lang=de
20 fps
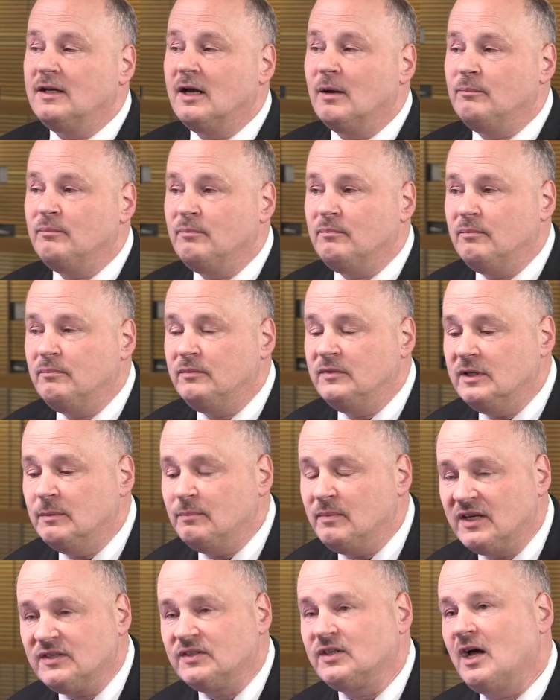der die
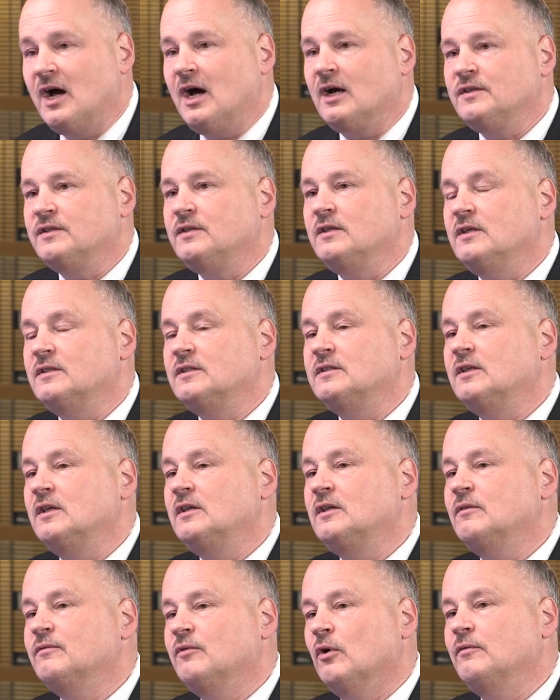beste Aktie ist,
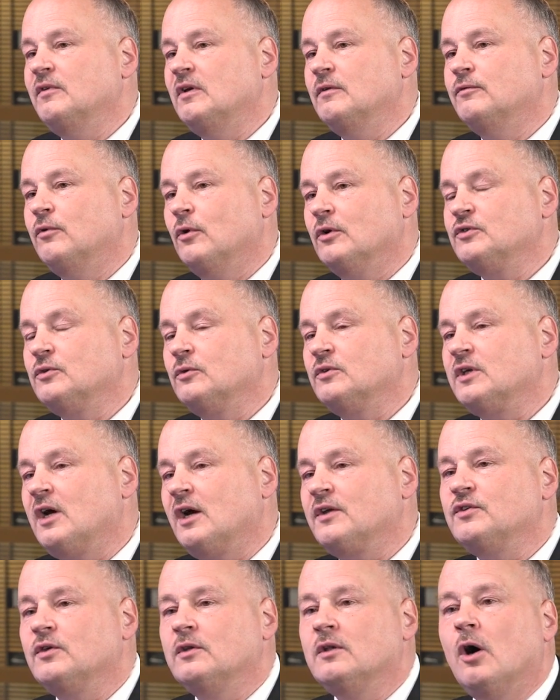sind die
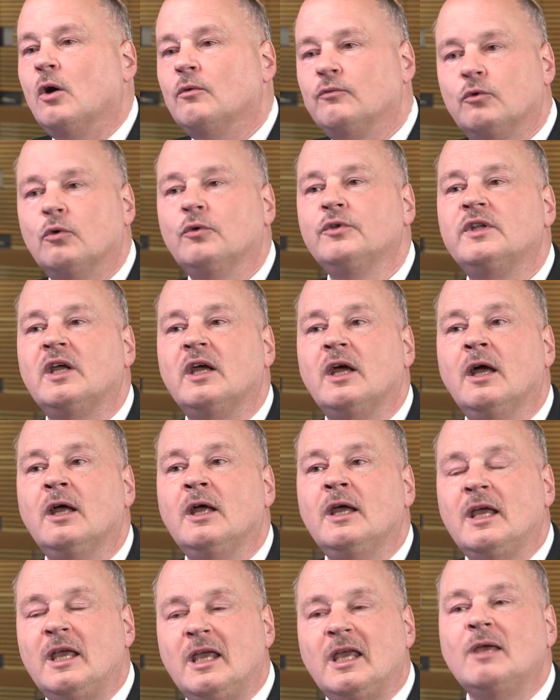VW-Vorzugsaktien aufgrund der
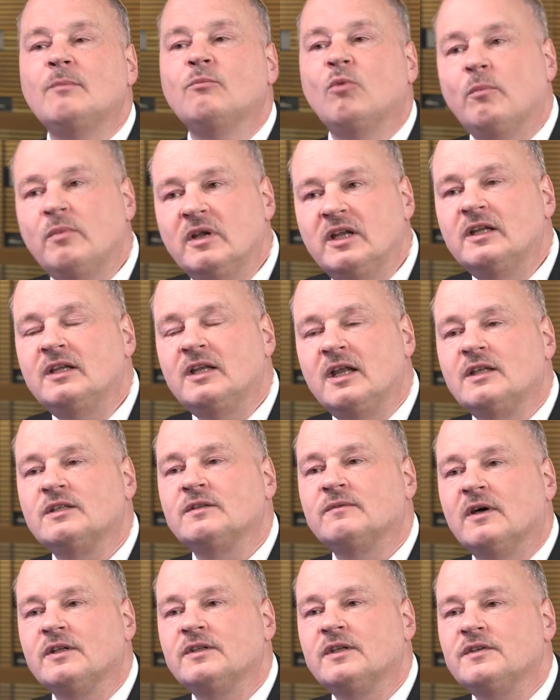
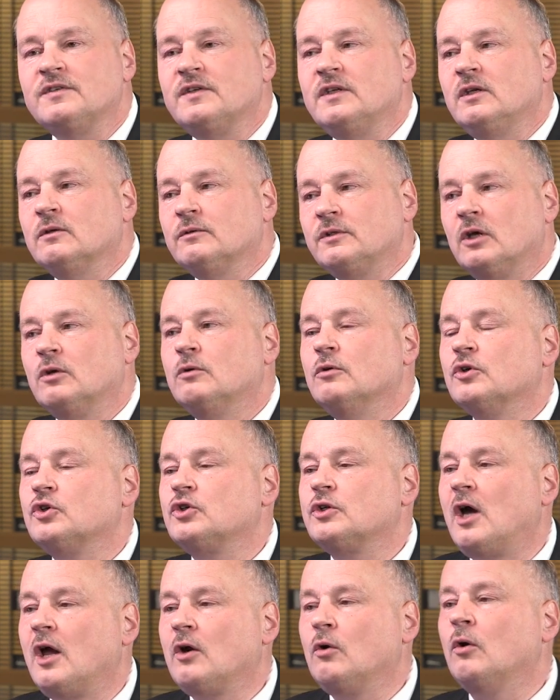E-Mobilitätsfantasie und den
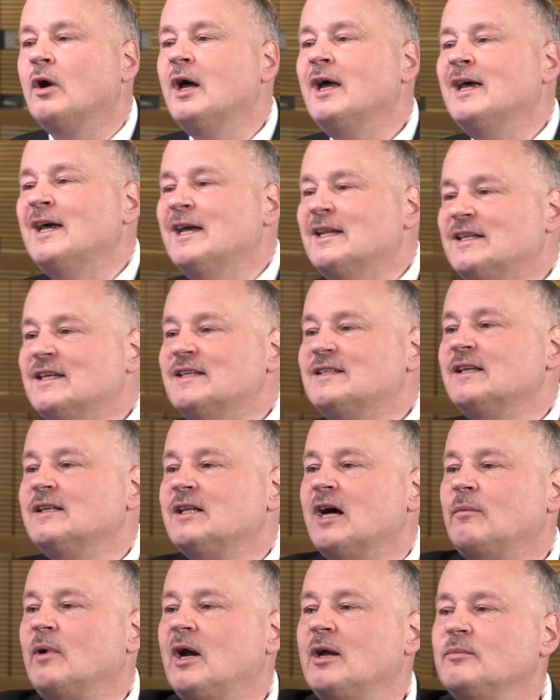Kurssteigerungen. Die sind aber